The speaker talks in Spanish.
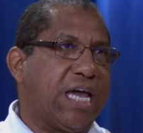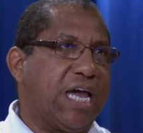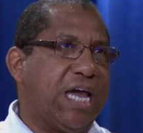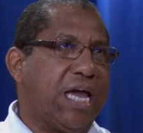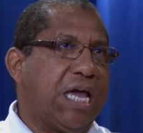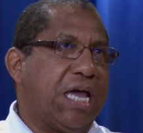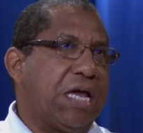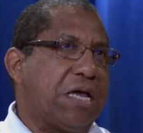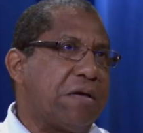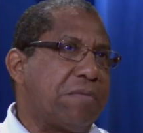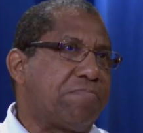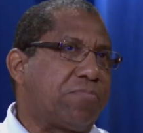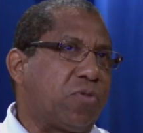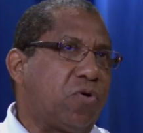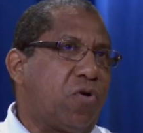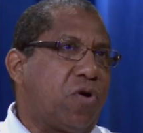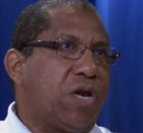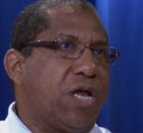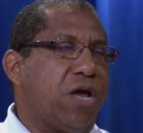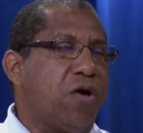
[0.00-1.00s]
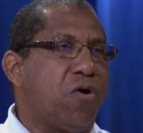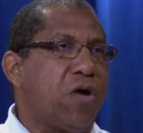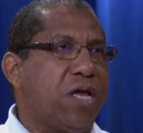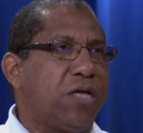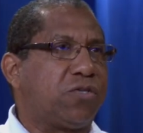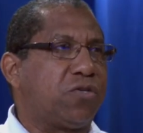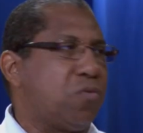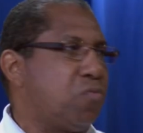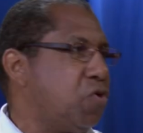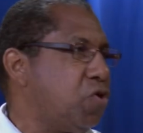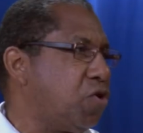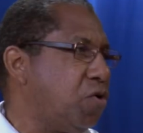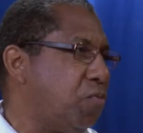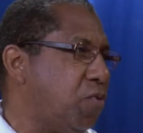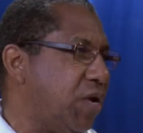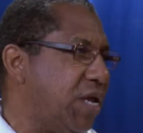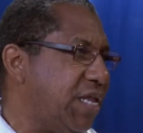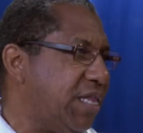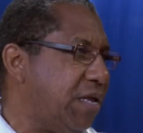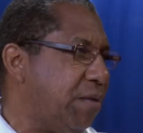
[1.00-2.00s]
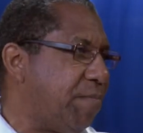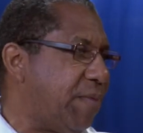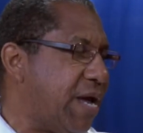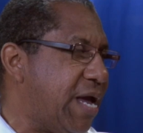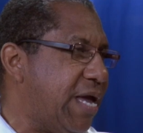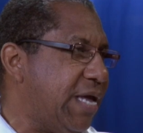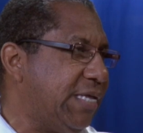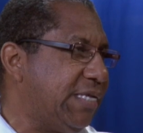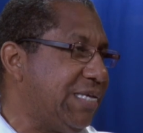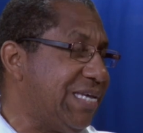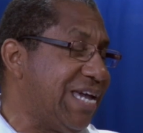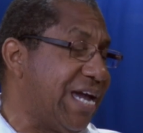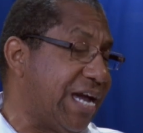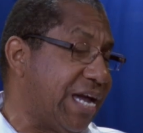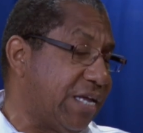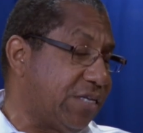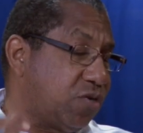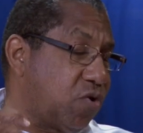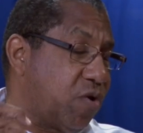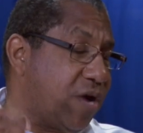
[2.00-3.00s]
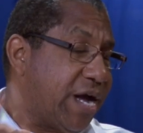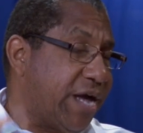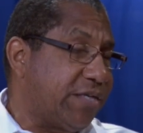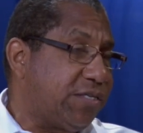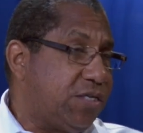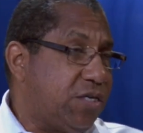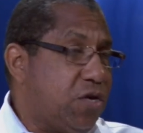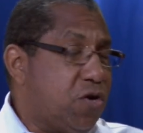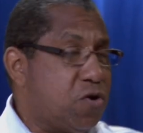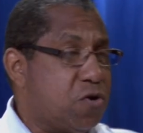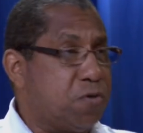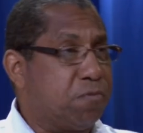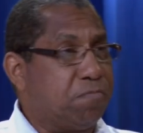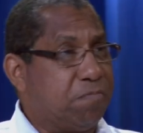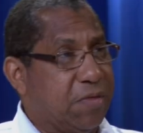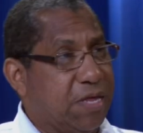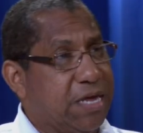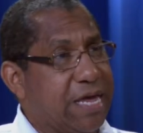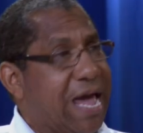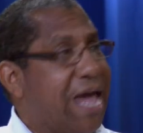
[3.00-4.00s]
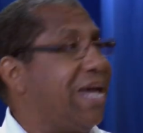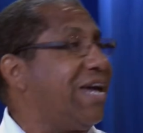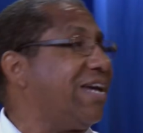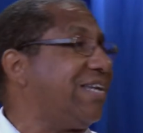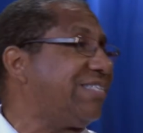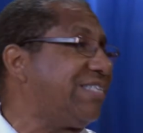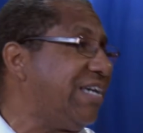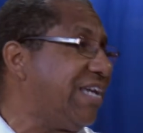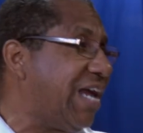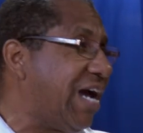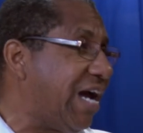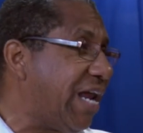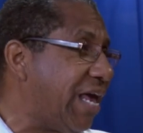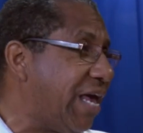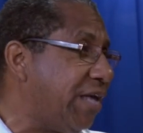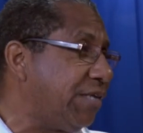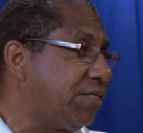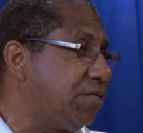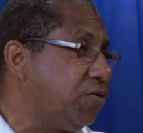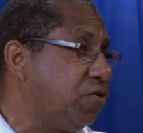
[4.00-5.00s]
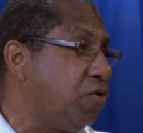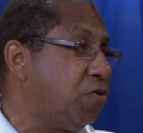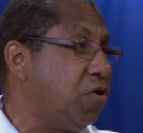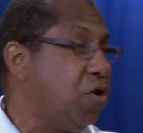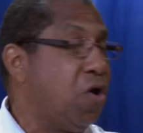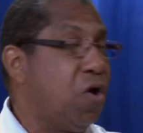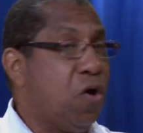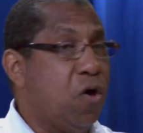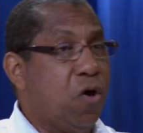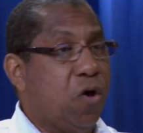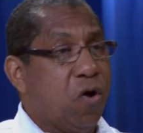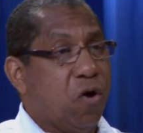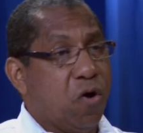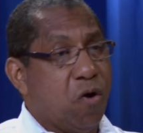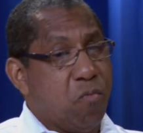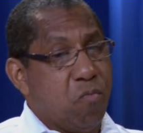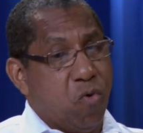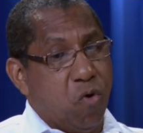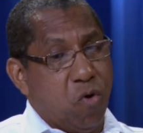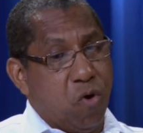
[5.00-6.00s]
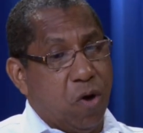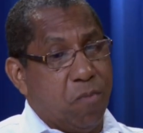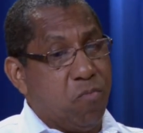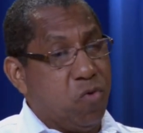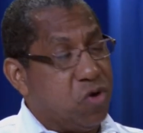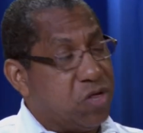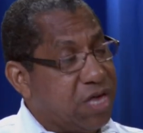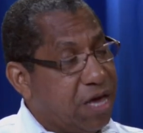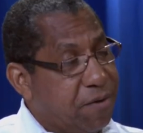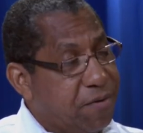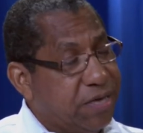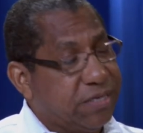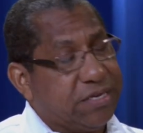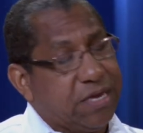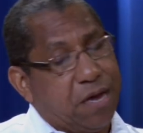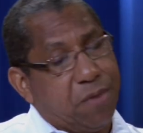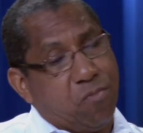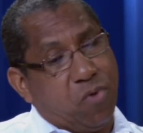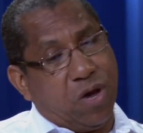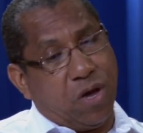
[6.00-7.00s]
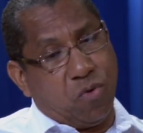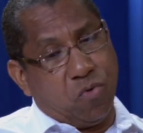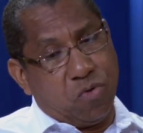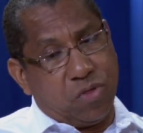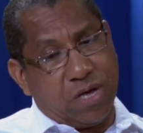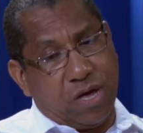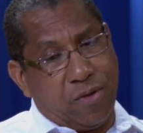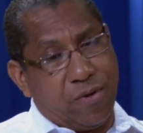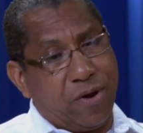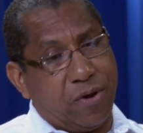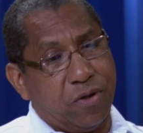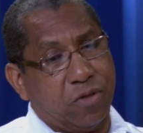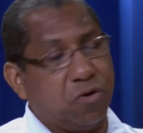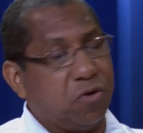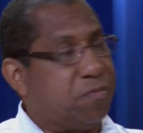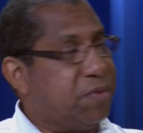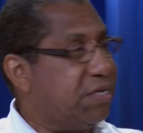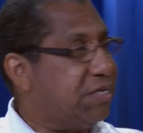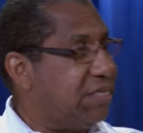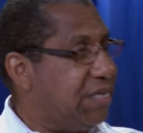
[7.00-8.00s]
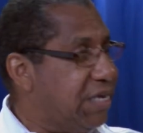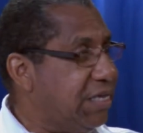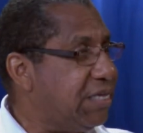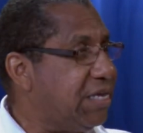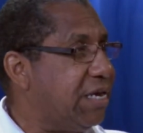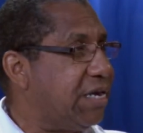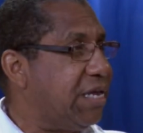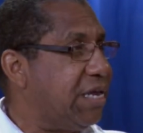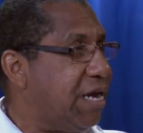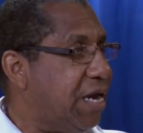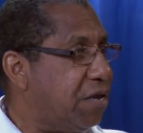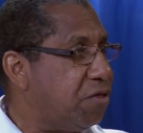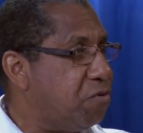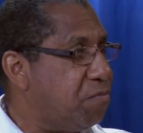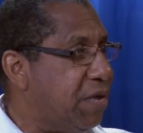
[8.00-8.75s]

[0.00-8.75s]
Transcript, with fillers: que Torrijos hizo mucho por este país y en esa ocasión, y hay que ser agradecido como muchas veces hemos escuchado a nuestro presidente Ricardo